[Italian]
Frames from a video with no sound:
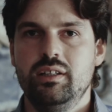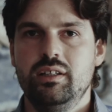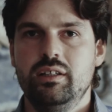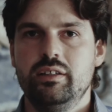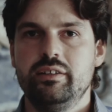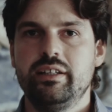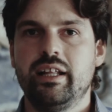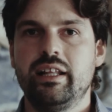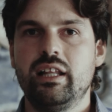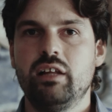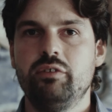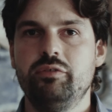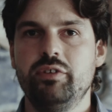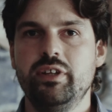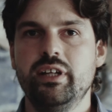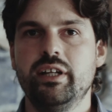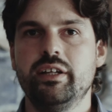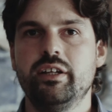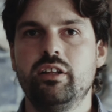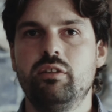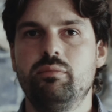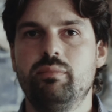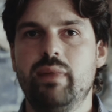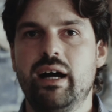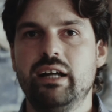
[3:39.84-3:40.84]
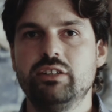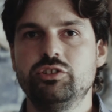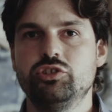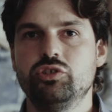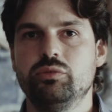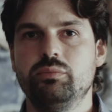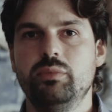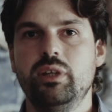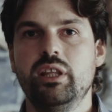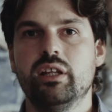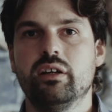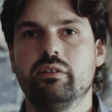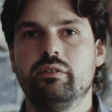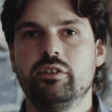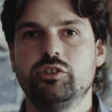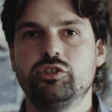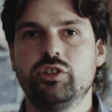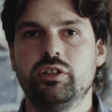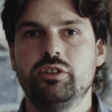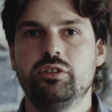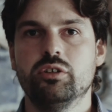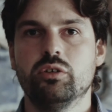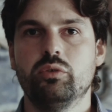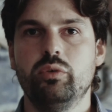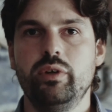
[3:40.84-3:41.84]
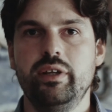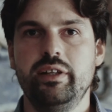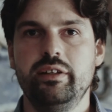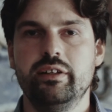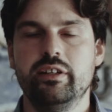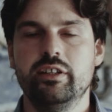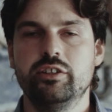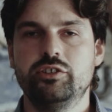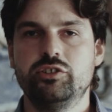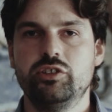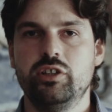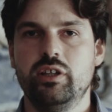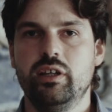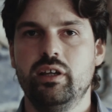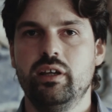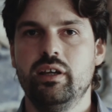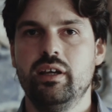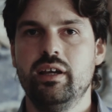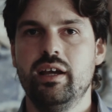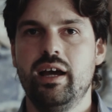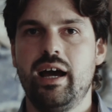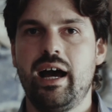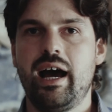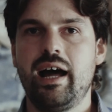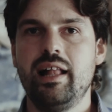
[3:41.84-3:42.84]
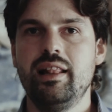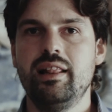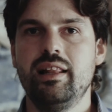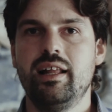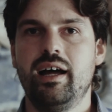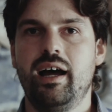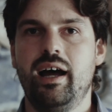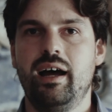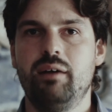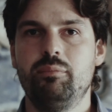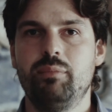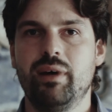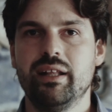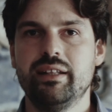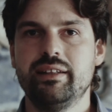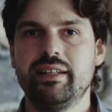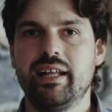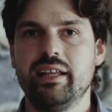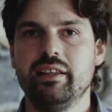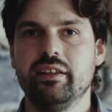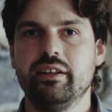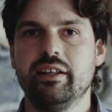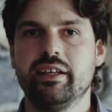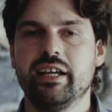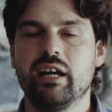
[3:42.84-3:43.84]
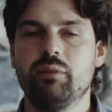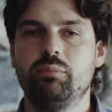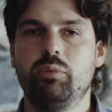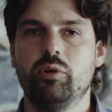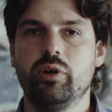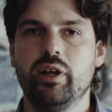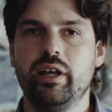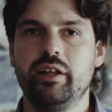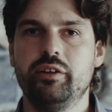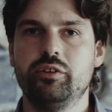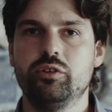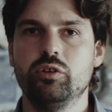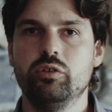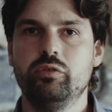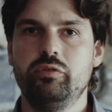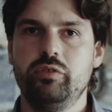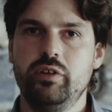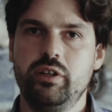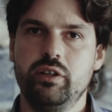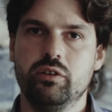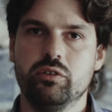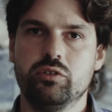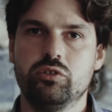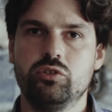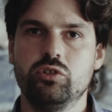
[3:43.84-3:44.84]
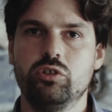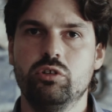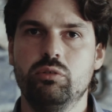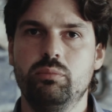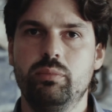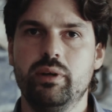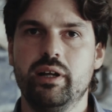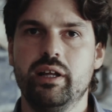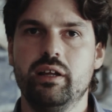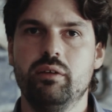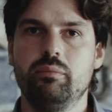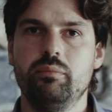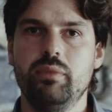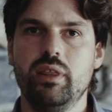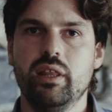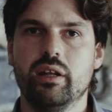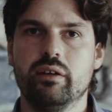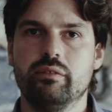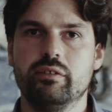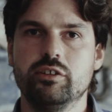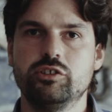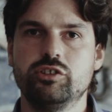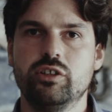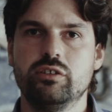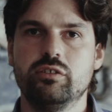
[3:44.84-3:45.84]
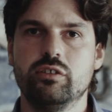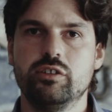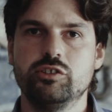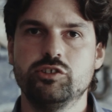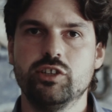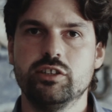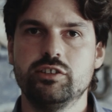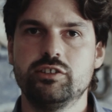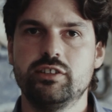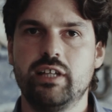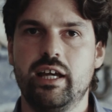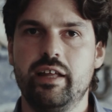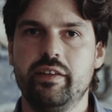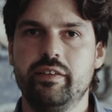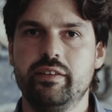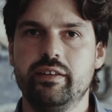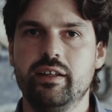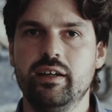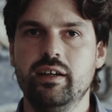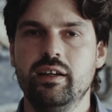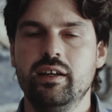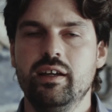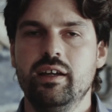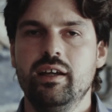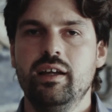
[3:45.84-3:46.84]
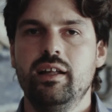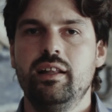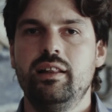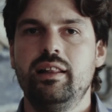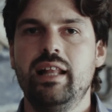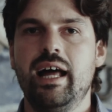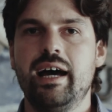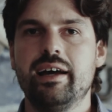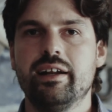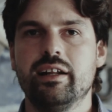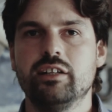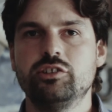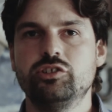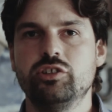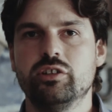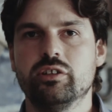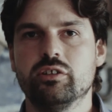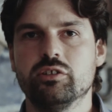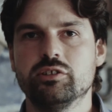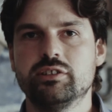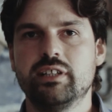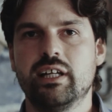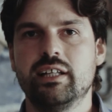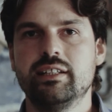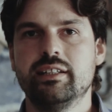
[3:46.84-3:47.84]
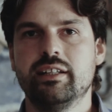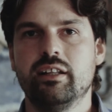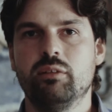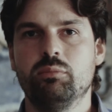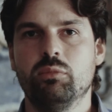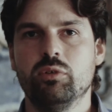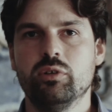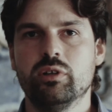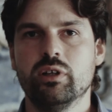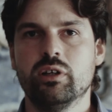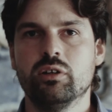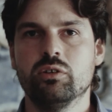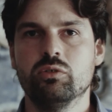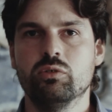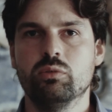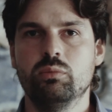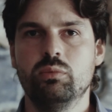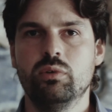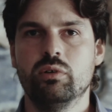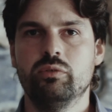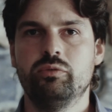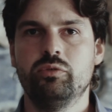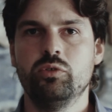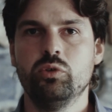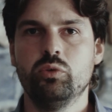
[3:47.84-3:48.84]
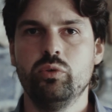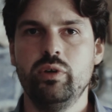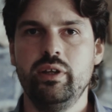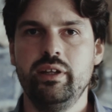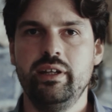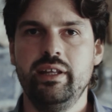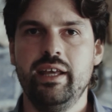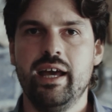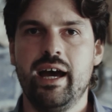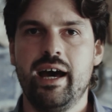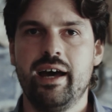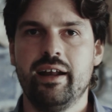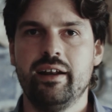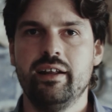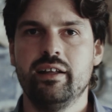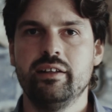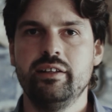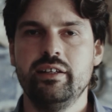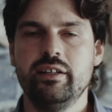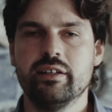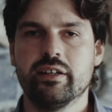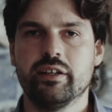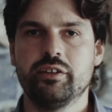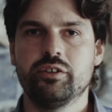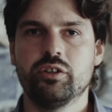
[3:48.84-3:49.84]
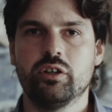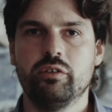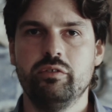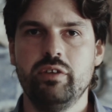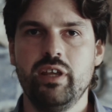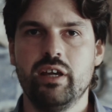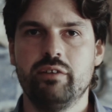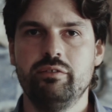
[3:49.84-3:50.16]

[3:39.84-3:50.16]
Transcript: Dalla fine del maggio 1915 alla battaglia di Caporetto, fine ottobre 1917, l'area circostante al Monte Cum fu quindi area di retrovia